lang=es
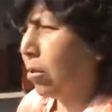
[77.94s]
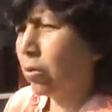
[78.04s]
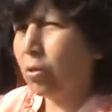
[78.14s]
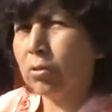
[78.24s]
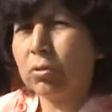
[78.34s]

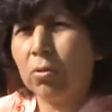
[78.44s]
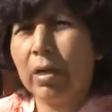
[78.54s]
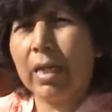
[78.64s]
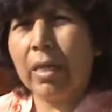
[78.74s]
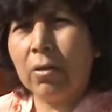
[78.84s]
kiosco
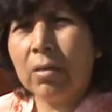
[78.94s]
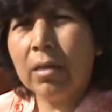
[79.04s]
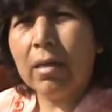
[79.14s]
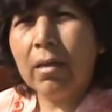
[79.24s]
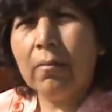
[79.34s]
ganador,
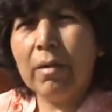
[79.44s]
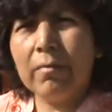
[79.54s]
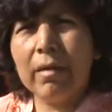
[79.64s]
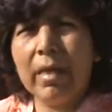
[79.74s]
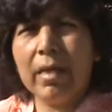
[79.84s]

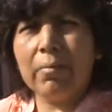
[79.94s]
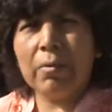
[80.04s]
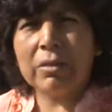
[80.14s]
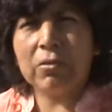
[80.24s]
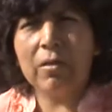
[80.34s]
primer
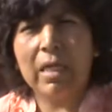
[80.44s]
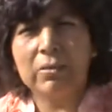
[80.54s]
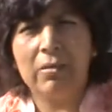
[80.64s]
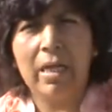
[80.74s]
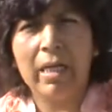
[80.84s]
puesto
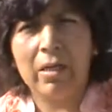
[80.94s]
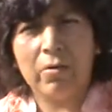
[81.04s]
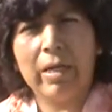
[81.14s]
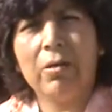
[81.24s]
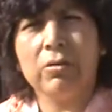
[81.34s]
nacional en lo
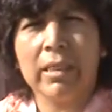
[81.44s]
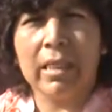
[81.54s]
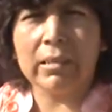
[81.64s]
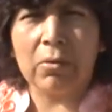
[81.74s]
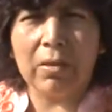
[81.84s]
que es
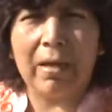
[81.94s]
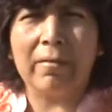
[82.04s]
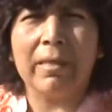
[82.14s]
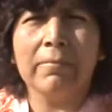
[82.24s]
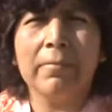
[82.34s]
lechera saludable.
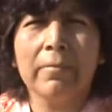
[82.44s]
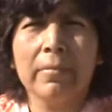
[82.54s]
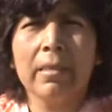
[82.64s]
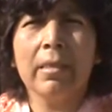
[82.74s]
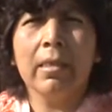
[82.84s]

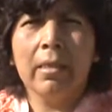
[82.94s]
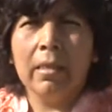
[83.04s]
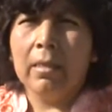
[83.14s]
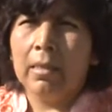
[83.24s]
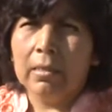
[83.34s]

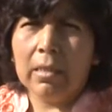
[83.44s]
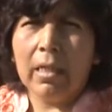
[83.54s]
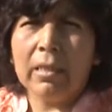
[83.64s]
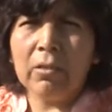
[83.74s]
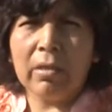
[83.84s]
Bien.
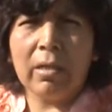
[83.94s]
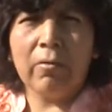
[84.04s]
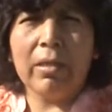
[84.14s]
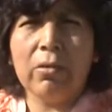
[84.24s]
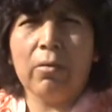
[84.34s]

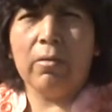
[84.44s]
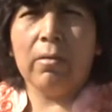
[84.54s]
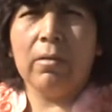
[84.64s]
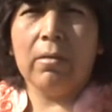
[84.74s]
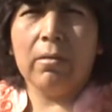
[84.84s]
¿El menú
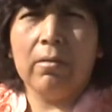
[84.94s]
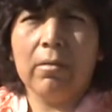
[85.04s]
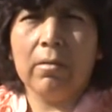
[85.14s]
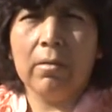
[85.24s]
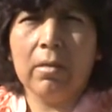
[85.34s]
cuánto va a
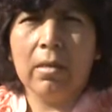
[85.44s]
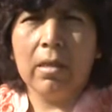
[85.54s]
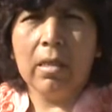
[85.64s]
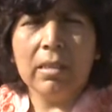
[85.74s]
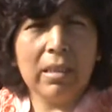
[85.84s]
costar, directora?
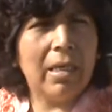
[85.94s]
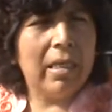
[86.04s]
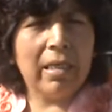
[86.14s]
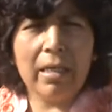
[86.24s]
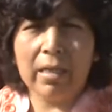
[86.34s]
Sí, le
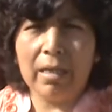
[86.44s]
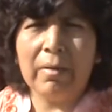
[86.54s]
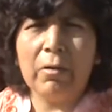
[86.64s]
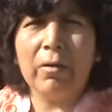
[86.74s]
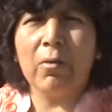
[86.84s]
dije que el
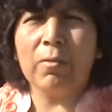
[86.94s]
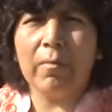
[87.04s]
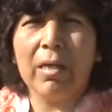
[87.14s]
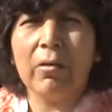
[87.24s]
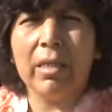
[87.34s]
menú era un
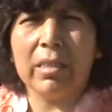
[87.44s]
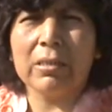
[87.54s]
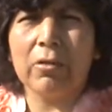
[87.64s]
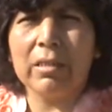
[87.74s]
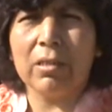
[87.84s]
promedio de 3
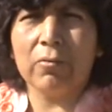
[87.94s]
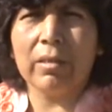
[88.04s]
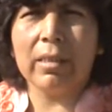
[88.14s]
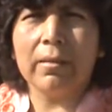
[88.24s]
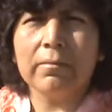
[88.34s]
soles
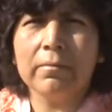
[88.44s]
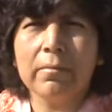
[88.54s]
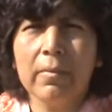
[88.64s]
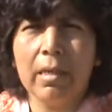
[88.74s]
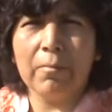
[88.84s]
50.
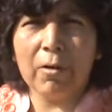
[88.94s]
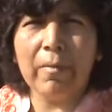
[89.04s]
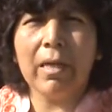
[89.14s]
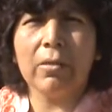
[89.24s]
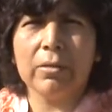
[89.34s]
3 soles
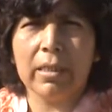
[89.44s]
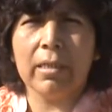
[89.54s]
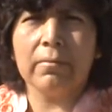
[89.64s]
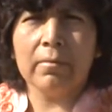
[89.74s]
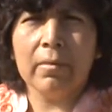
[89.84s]

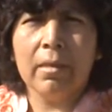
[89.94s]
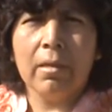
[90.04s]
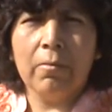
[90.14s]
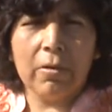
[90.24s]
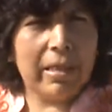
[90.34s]
menú.
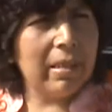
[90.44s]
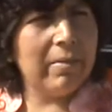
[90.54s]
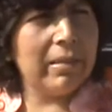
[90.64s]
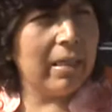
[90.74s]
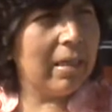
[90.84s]
Porque
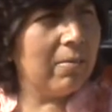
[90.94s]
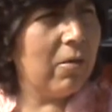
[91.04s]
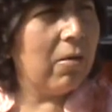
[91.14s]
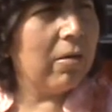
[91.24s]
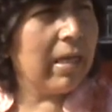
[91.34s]
también
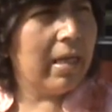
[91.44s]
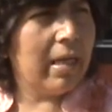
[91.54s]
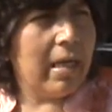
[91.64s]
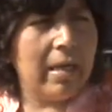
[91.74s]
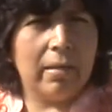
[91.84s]
tenemos lo que es
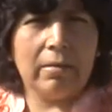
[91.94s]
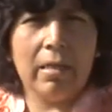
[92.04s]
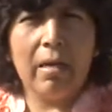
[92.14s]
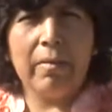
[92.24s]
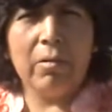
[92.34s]

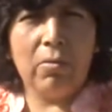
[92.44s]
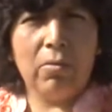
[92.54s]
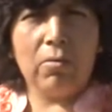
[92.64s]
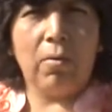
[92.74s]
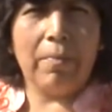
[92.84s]
el
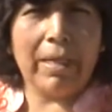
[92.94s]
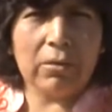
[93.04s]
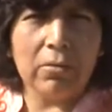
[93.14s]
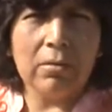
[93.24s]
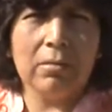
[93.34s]
menú
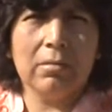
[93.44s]
completo